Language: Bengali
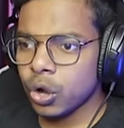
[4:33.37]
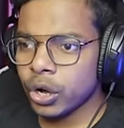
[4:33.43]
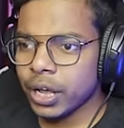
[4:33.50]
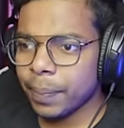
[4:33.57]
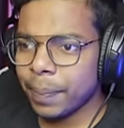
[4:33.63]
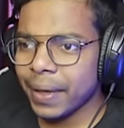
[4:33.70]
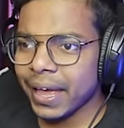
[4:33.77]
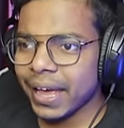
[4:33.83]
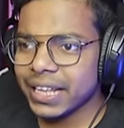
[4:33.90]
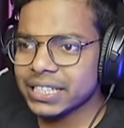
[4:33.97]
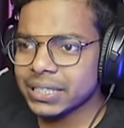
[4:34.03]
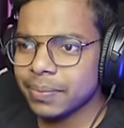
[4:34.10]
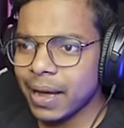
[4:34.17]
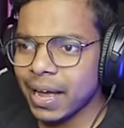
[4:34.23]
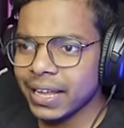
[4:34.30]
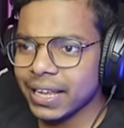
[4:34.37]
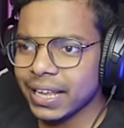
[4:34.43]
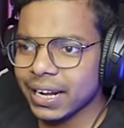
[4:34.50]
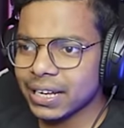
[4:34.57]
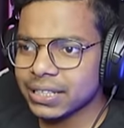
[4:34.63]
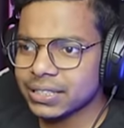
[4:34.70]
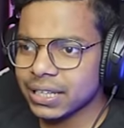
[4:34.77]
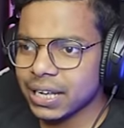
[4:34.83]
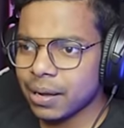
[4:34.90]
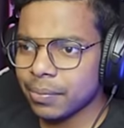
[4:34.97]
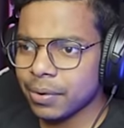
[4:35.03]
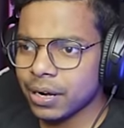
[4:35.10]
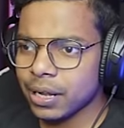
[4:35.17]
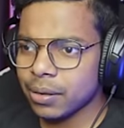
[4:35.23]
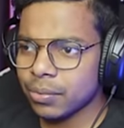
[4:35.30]
ওকে পেয়ে গেছি ভাই এর কাছ থেকে
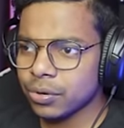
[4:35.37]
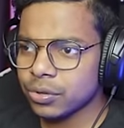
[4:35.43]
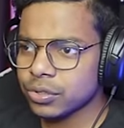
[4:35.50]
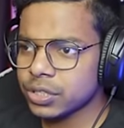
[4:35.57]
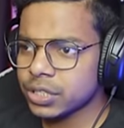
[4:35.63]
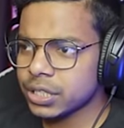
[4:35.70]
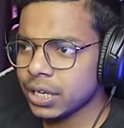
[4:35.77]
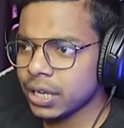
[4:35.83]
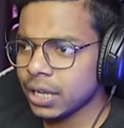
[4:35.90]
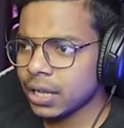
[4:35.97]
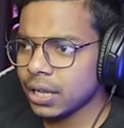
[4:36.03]
আমরা নেব হচ্ছে